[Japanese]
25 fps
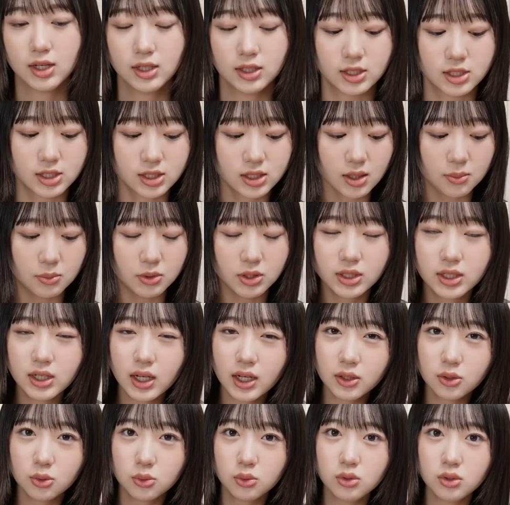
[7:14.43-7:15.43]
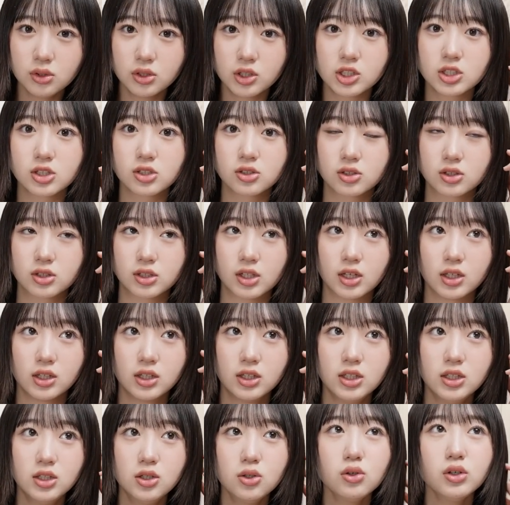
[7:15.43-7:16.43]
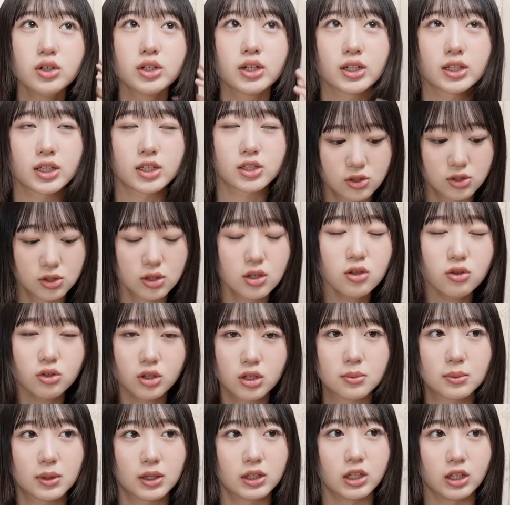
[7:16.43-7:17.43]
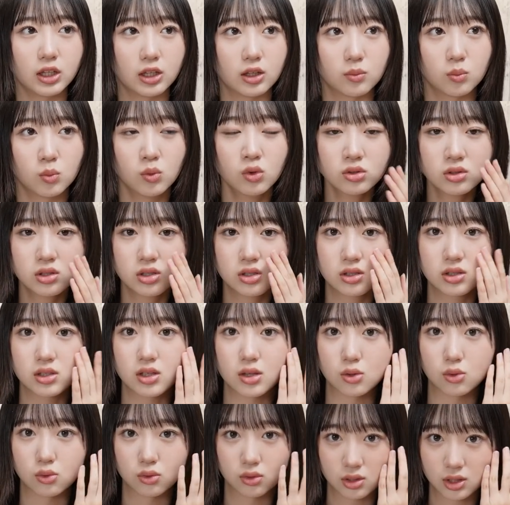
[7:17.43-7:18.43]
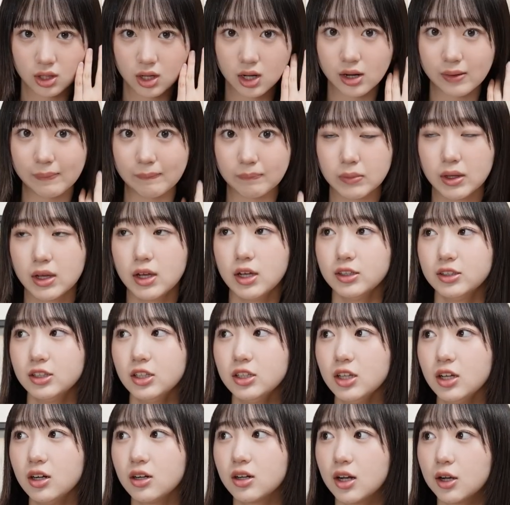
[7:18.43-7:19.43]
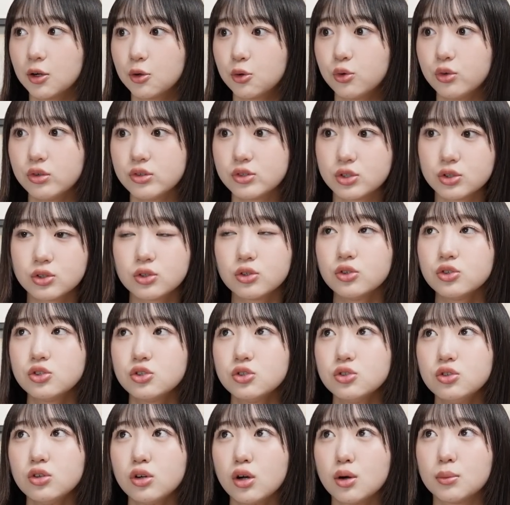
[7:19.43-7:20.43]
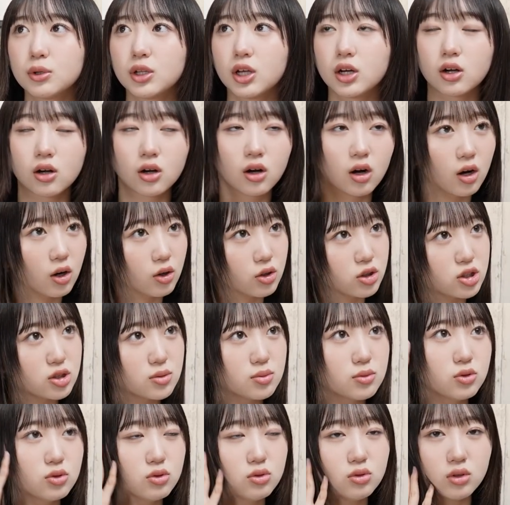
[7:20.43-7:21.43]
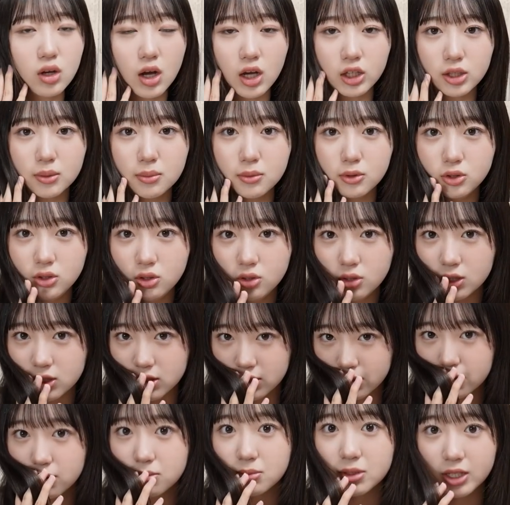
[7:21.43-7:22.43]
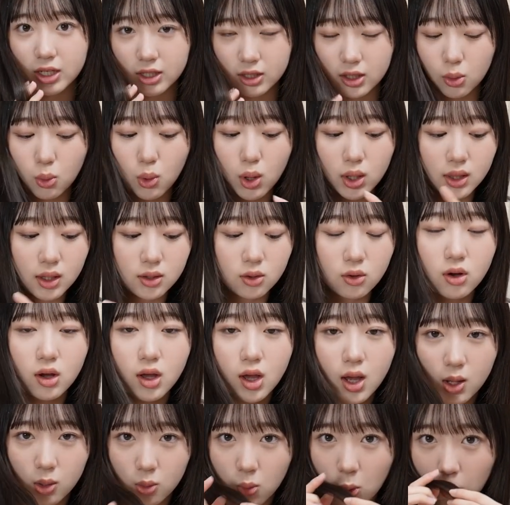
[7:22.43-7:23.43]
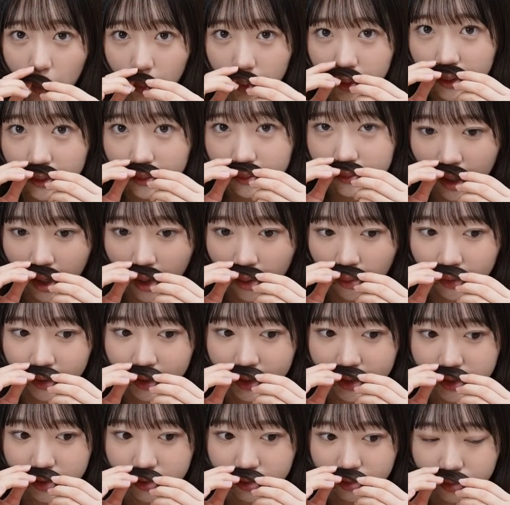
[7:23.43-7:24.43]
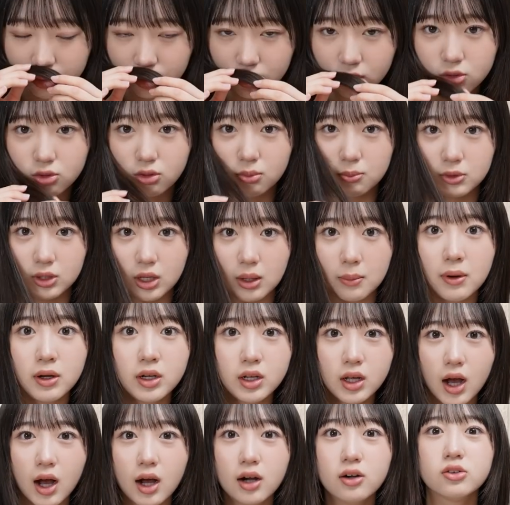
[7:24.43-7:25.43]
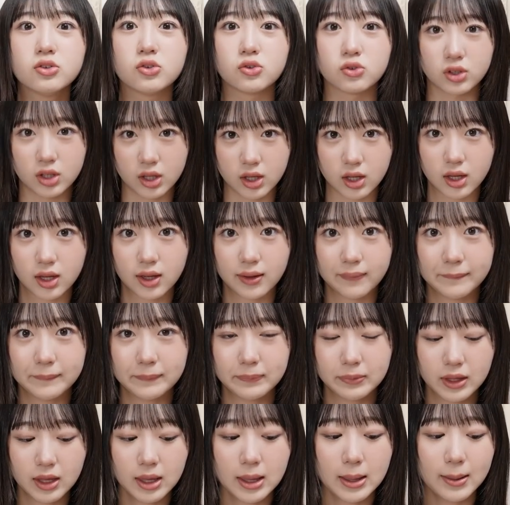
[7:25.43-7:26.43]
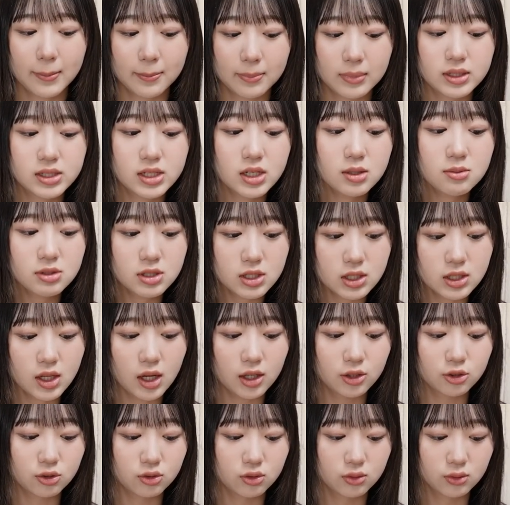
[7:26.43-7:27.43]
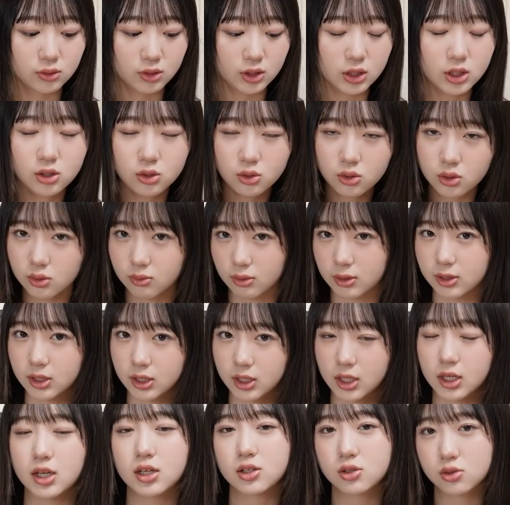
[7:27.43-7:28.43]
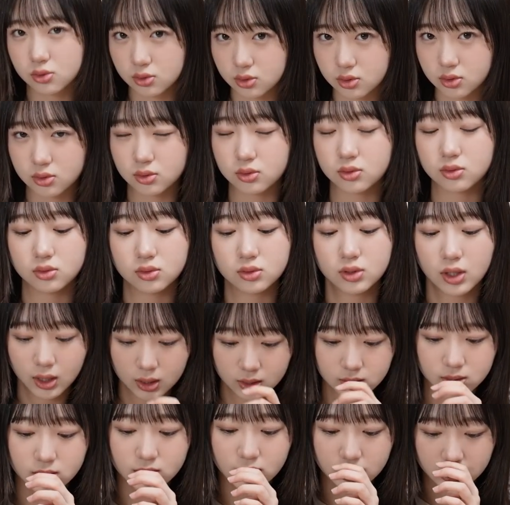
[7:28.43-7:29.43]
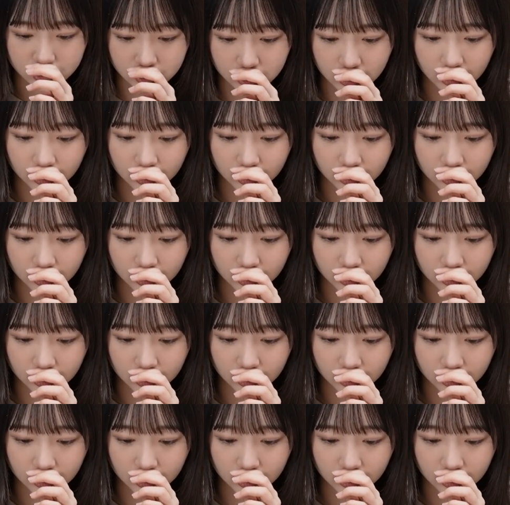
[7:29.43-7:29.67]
でしかも意外とウルリスって匂いがね、次の日までね、持つっていうか、なんなら学校授業中とかもなんか、自分の頭の匂いがするみたいな、お花のここの香りがする時とかもたまにあるので、めちゃめちゃね、あの、匂いはね、継続する感じです